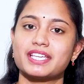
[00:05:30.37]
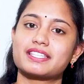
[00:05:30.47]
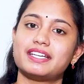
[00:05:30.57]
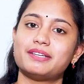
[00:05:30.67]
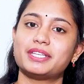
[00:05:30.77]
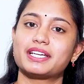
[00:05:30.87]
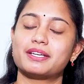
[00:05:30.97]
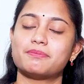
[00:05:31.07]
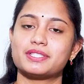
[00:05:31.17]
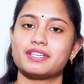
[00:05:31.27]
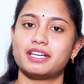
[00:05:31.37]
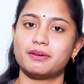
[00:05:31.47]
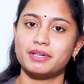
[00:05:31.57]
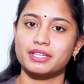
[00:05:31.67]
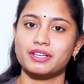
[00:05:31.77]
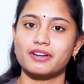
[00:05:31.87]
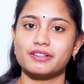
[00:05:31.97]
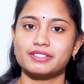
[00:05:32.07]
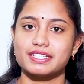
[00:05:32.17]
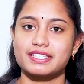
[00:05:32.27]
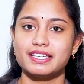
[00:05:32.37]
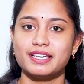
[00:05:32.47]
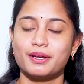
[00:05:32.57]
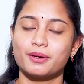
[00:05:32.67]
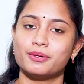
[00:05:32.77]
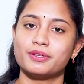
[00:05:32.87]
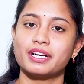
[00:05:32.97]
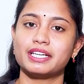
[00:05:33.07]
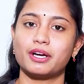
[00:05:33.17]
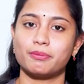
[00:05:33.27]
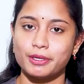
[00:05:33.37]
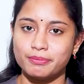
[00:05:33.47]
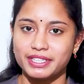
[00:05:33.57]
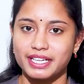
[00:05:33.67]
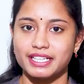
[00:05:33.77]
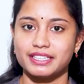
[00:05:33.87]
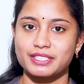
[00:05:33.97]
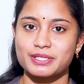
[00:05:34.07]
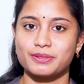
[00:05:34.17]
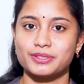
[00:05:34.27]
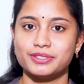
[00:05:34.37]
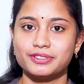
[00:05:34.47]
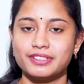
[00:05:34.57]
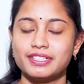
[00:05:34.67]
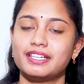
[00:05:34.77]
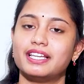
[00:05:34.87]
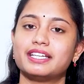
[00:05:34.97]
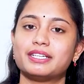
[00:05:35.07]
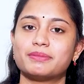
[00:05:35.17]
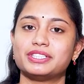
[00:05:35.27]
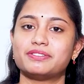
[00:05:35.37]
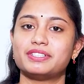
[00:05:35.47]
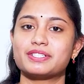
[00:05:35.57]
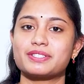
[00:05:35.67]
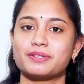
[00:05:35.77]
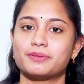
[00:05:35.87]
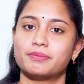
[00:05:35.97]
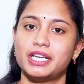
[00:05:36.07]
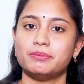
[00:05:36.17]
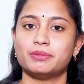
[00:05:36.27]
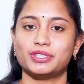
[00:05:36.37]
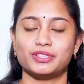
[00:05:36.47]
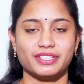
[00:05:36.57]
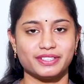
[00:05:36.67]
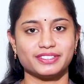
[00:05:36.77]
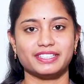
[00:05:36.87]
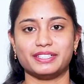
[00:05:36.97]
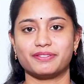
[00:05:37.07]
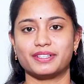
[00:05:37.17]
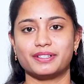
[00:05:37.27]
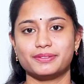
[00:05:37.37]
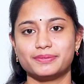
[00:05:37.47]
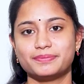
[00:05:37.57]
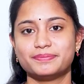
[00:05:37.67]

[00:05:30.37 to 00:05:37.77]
స్క్రీన్ మీద కనిపిస్తున్న నెంబర్కి కాల్ చేసి గురువుగారి అపాయింట్మెంట్ అనేది తీసుకోవచ్చు ఇలాంటి మంచి వీడియోస్తో మళ్ళీ మీ ముందు ఉంటాను ధన్యవాదాలు